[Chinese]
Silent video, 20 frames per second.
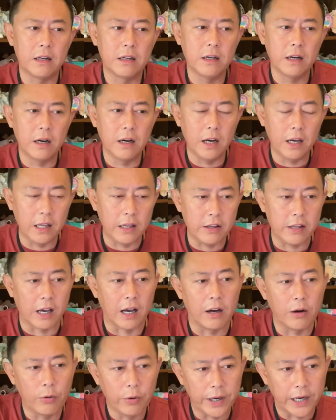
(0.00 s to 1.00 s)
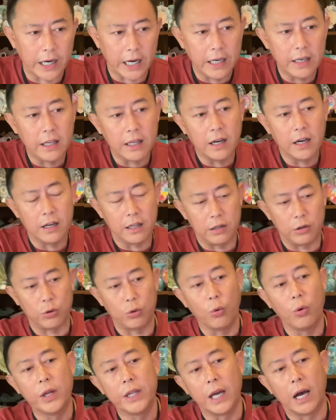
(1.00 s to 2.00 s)
个人理想会给你很
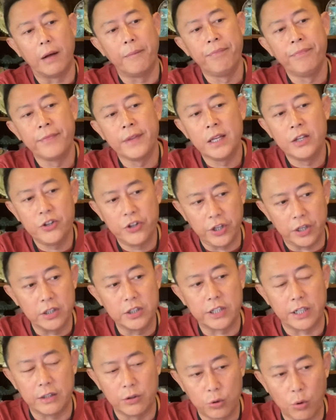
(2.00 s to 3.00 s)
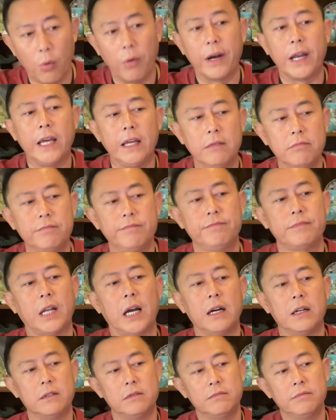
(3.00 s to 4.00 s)
多的精神动力
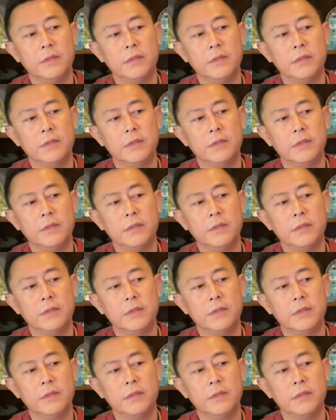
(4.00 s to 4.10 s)
啊。